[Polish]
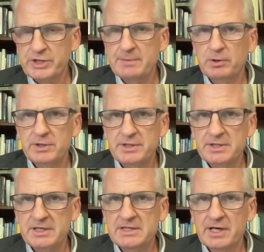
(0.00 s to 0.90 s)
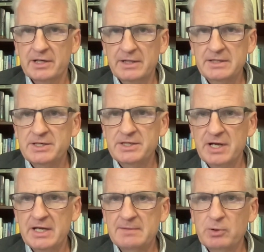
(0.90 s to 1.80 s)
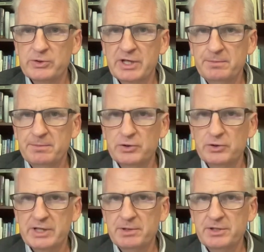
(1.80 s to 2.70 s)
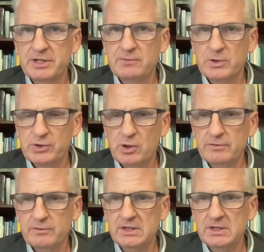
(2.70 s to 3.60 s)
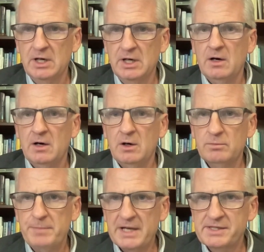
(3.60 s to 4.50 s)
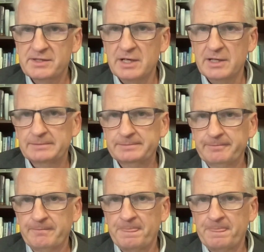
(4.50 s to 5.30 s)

polskiej polityki zagranicznej, polskiej, polskiej polityki wojskowej obecne,